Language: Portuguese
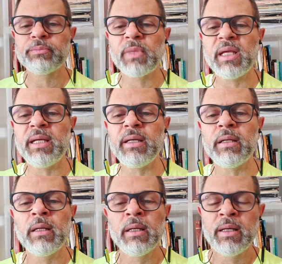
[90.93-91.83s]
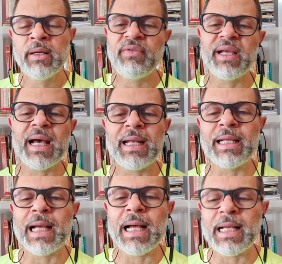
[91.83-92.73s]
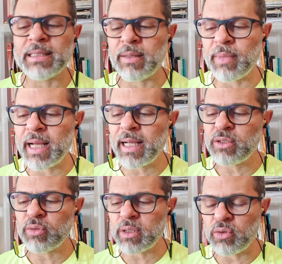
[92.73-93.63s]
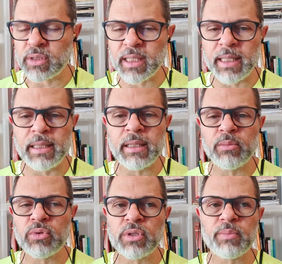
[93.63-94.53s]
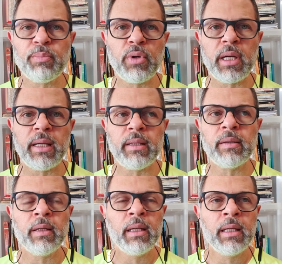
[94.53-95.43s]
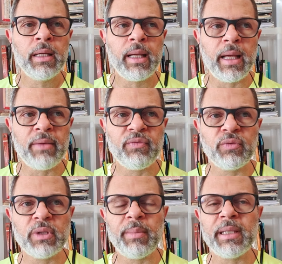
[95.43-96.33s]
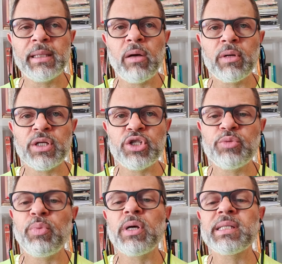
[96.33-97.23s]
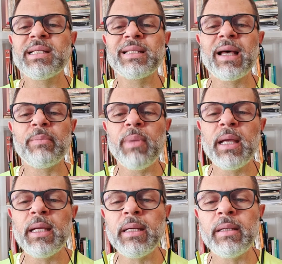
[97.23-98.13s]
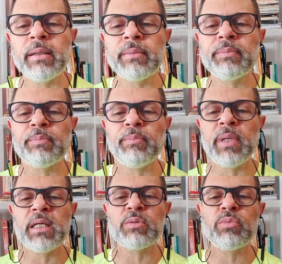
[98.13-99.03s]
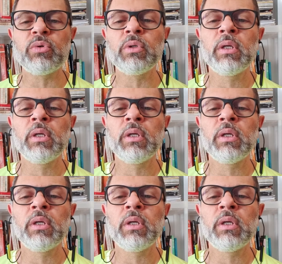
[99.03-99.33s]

que ficar em casa mais do que gostaríamos, porém é fundamental que a gente possa estar bem, mesmo